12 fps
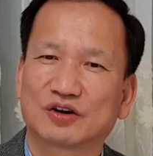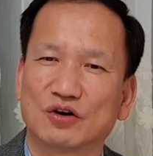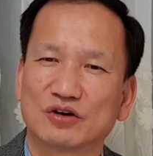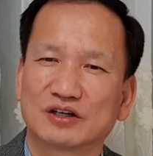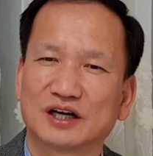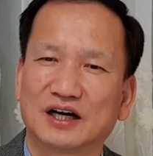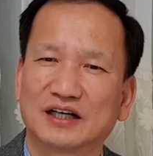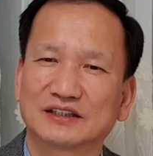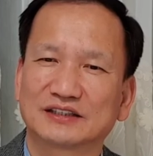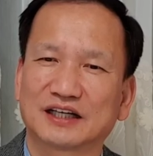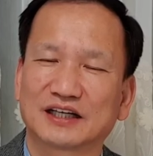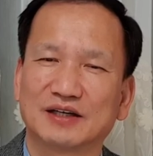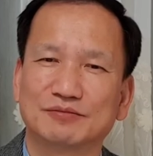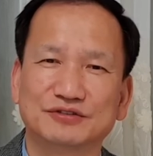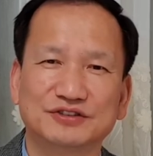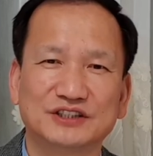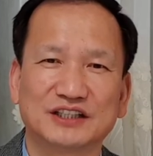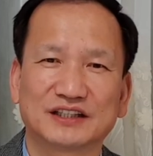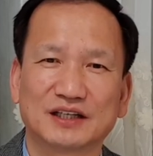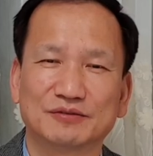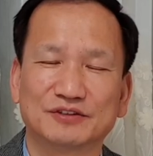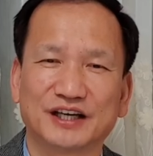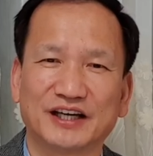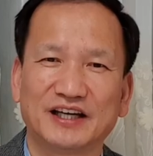건강상의 문제
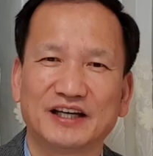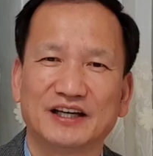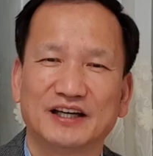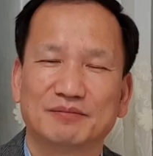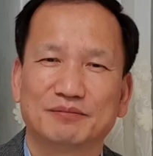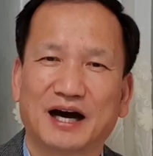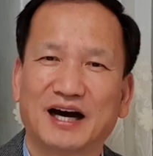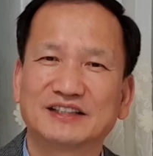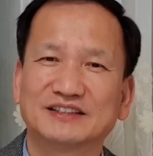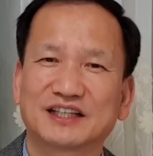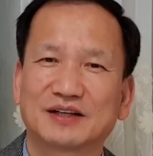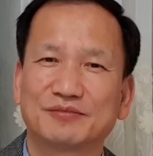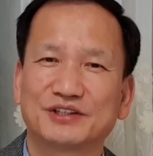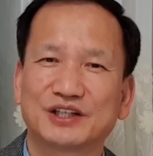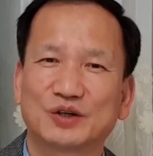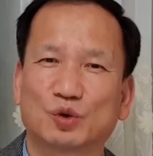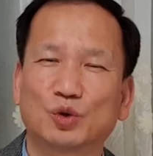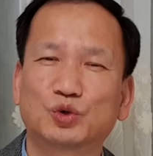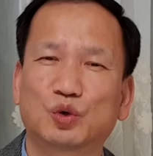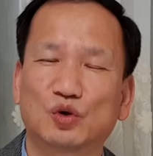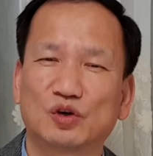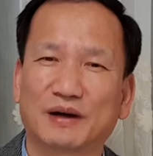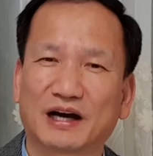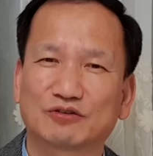때문에 많은 사람들이
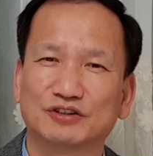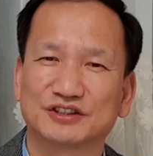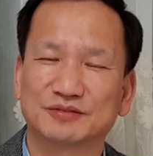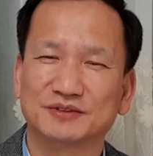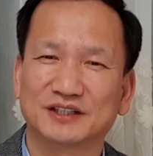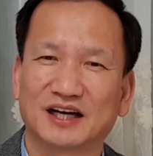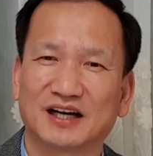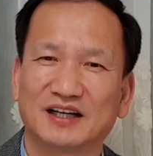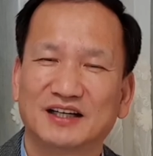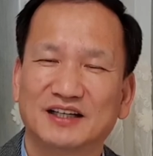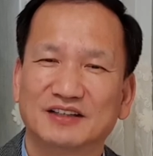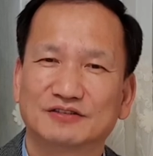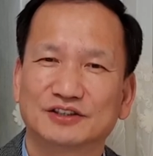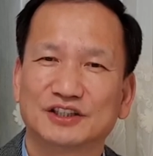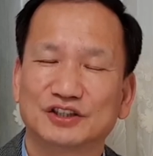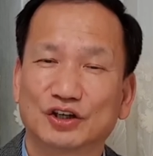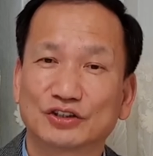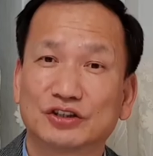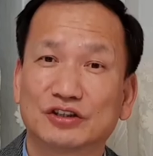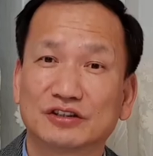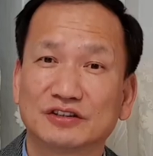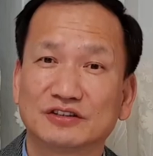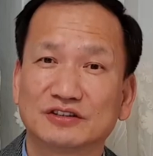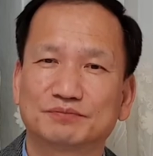고통을 받고 있습니다. 우리
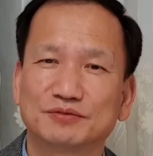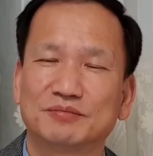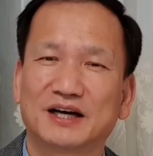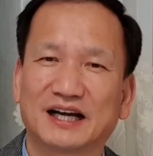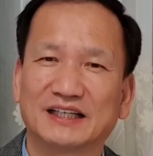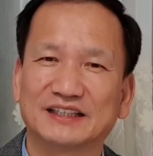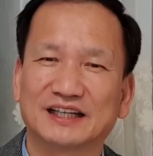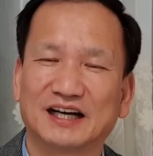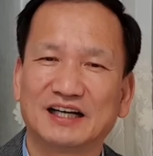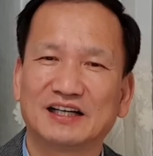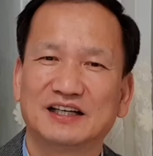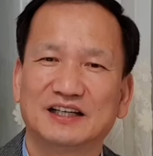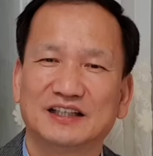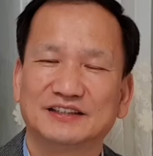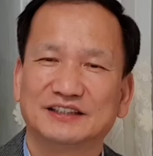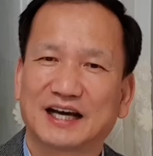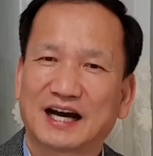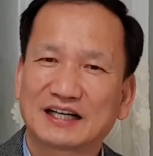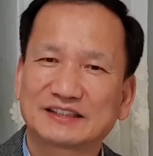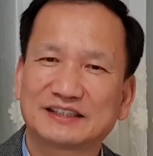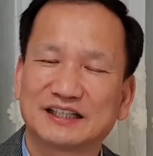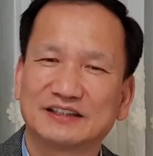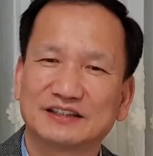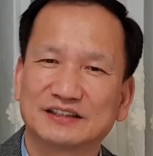여성뿐만 아니라 이제
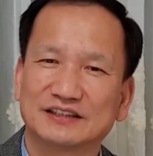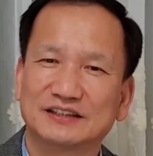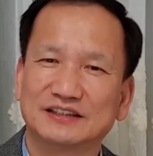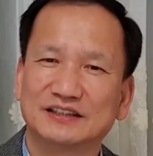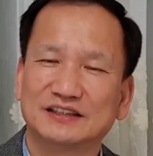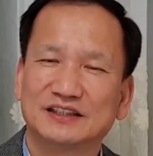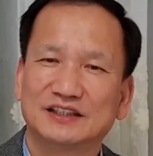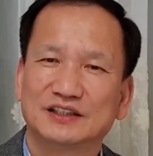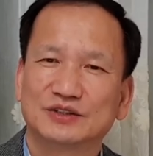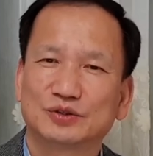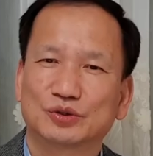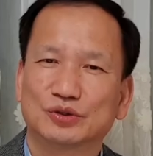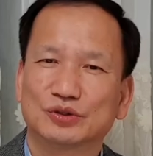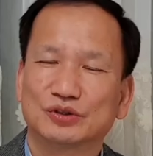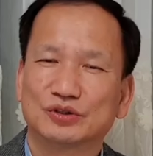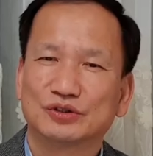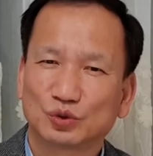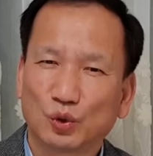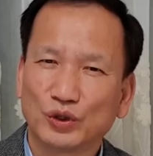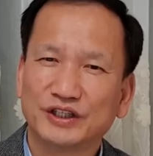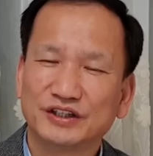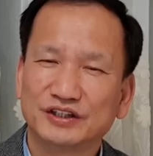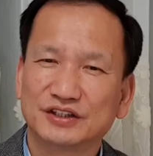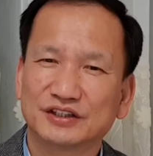학생들 또
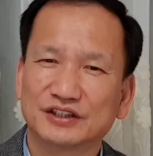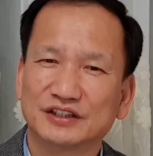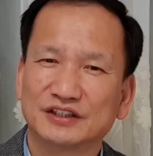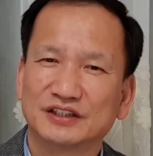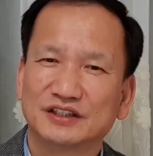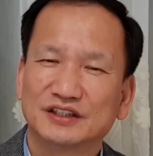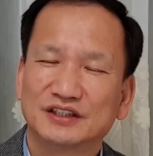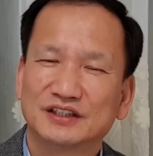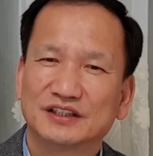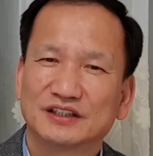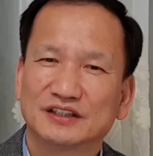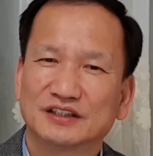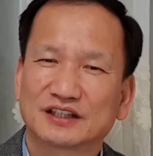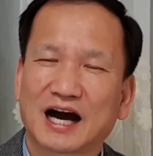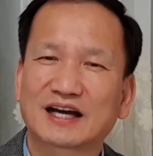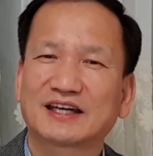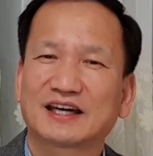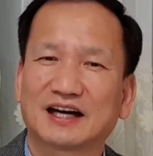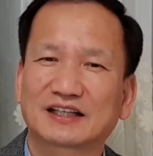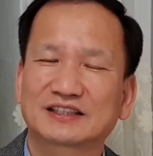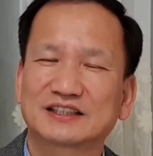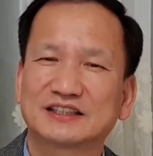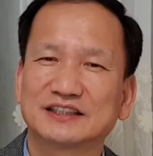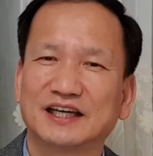노인들 어,
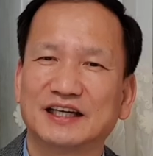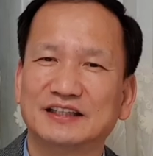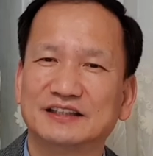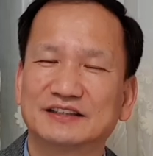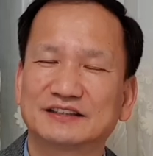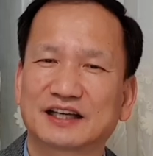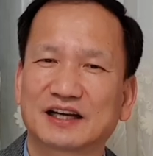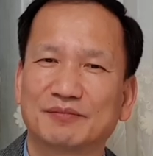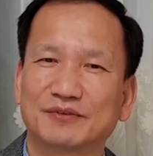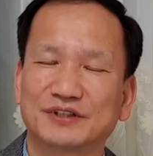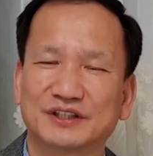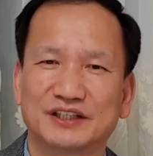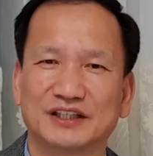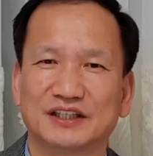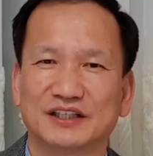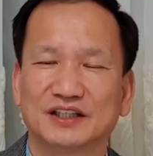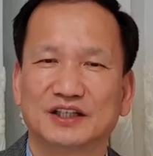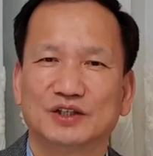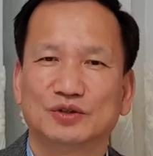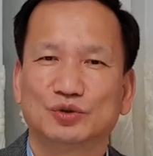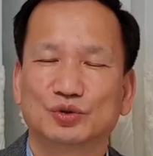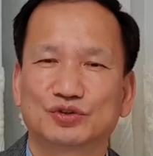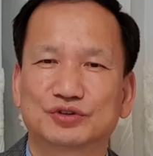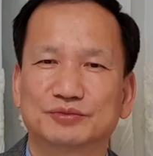각계각층에 있는 사람들이
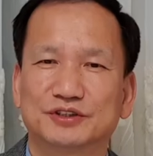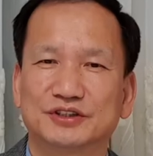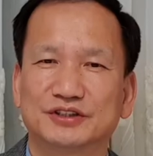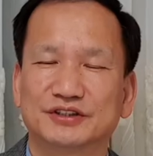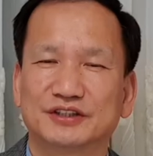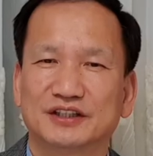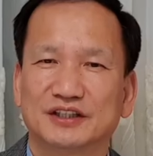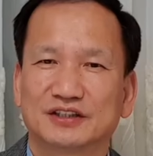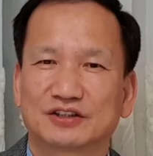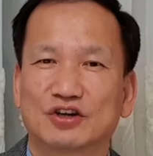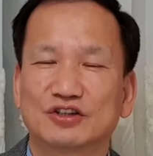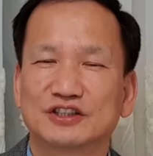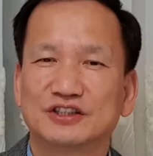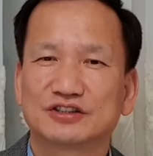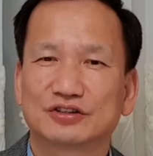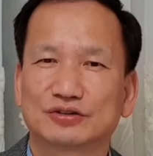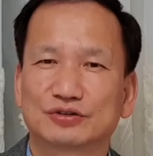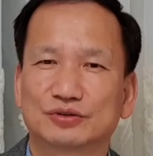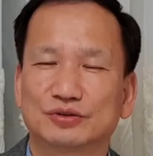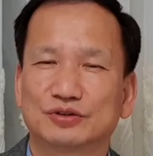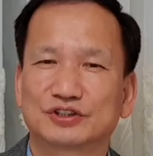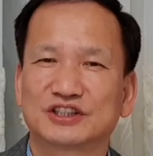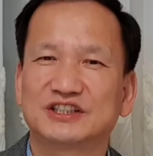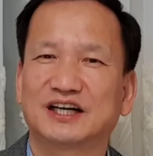요즘은
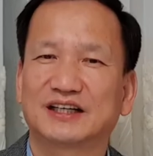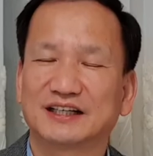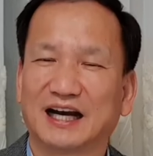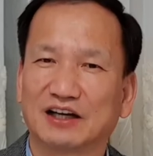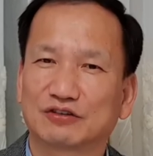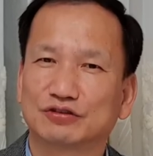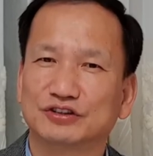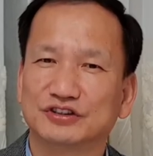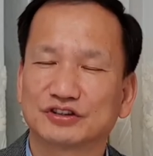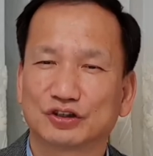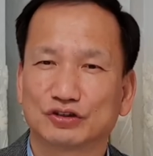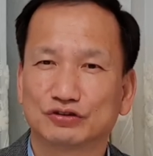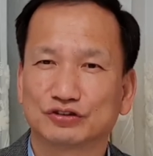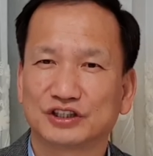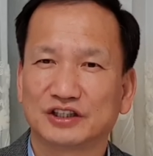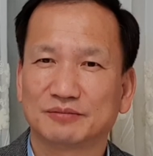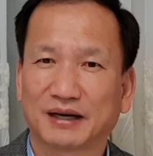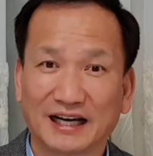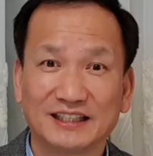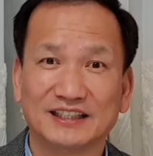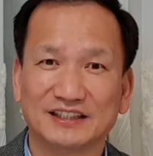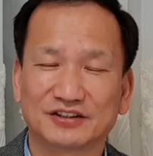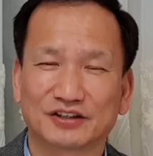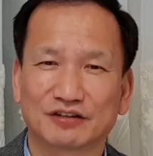정신적으로 질환을 앓고 있는 경우들이 많이
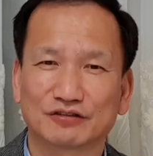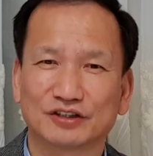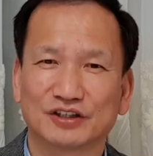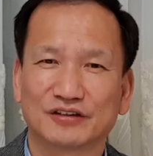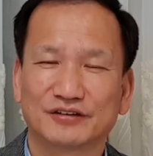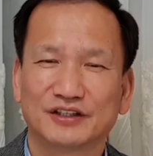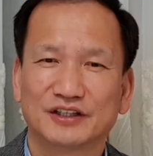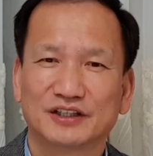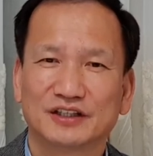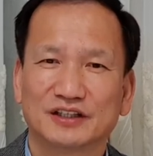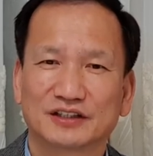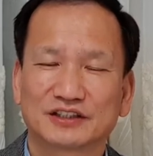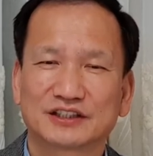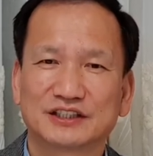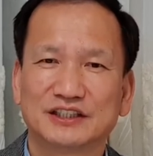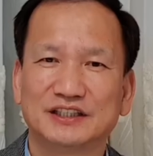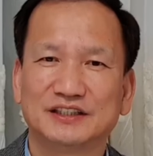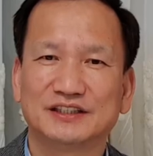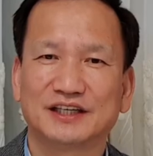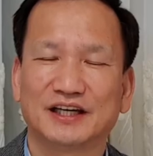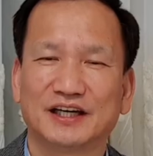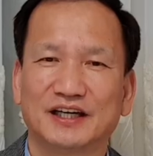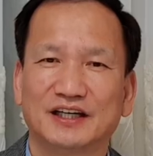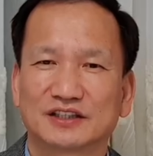있더라고요. 어, 특히
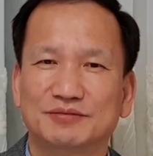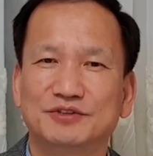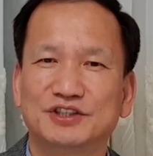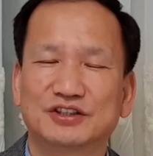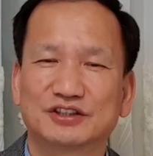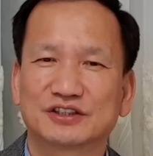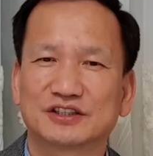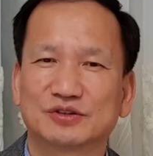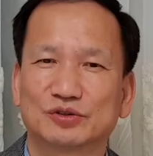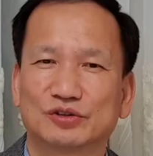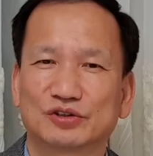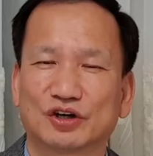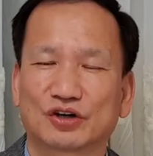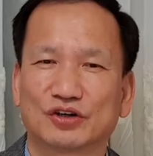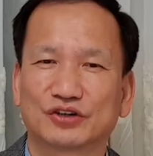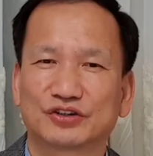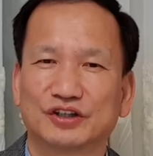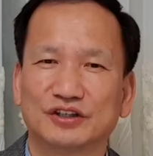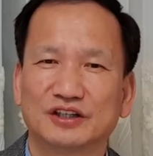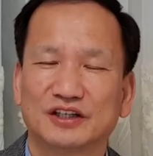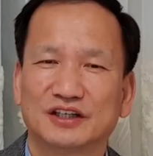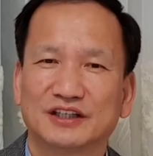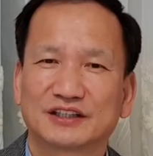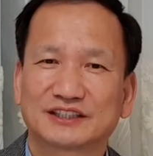이제 김지영 씨도 겪었던
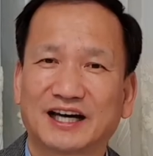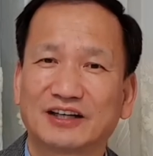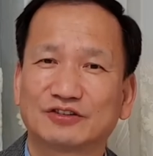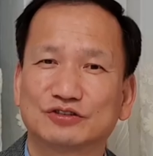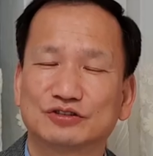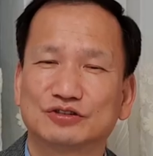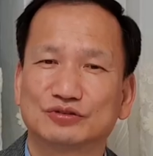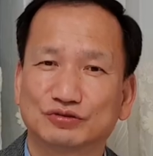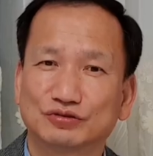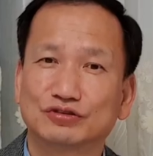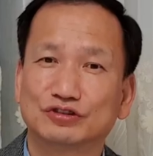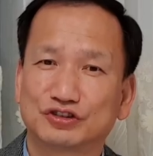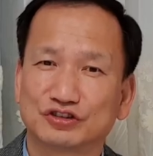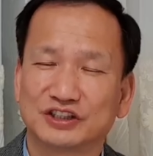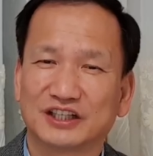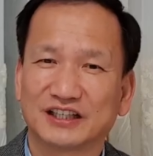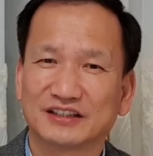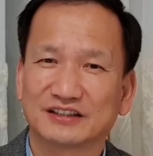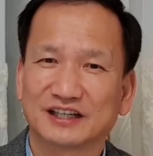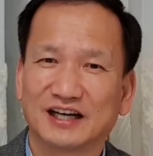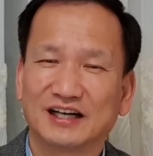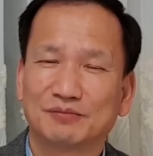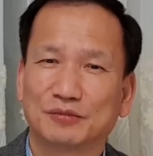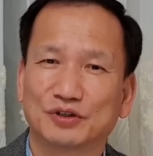산후
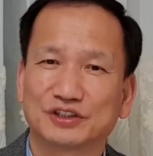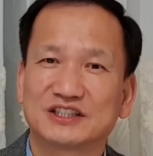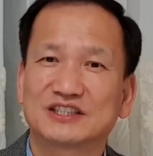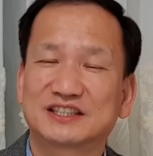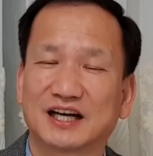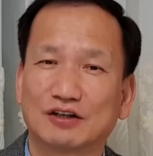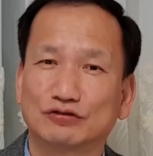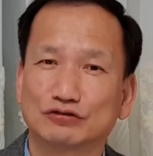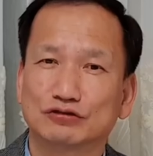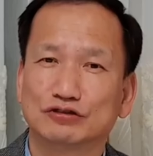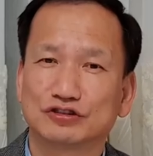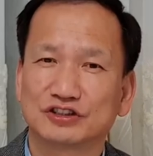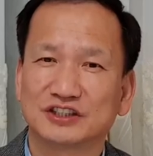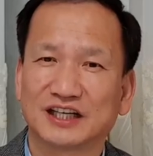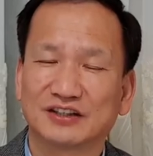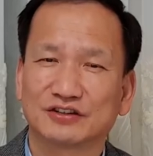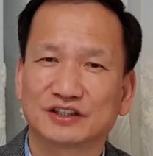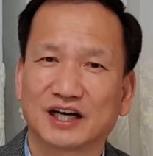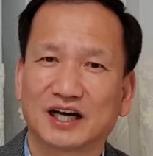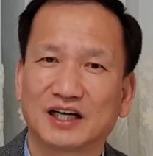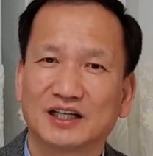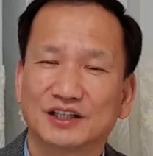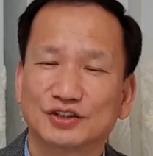우울증이라든가 뭐 직장 우울증이라든가